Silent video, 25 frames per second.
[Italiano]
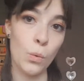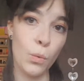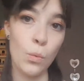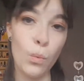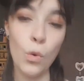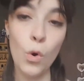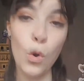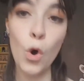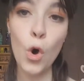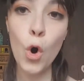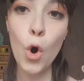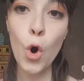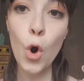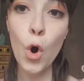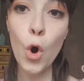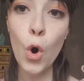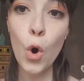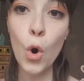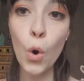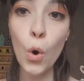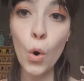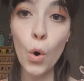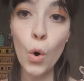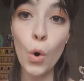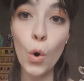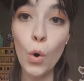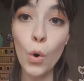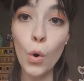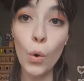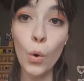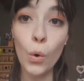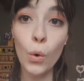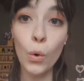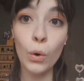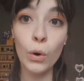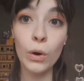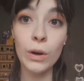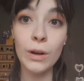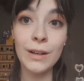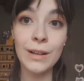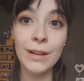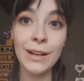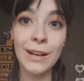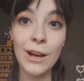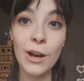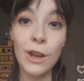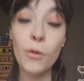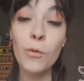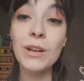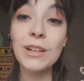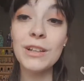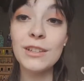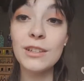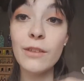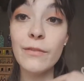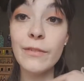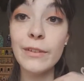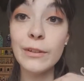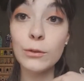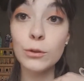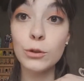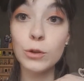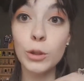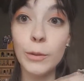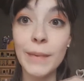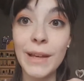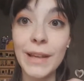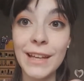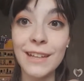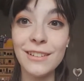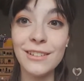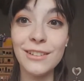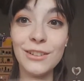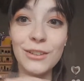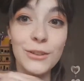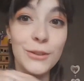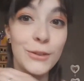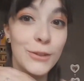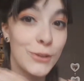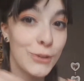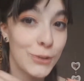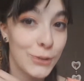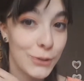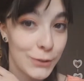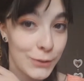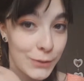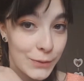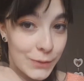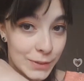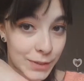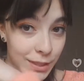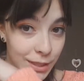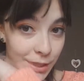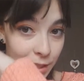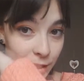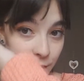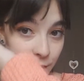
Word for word: Wow! Questo è venuto meglio!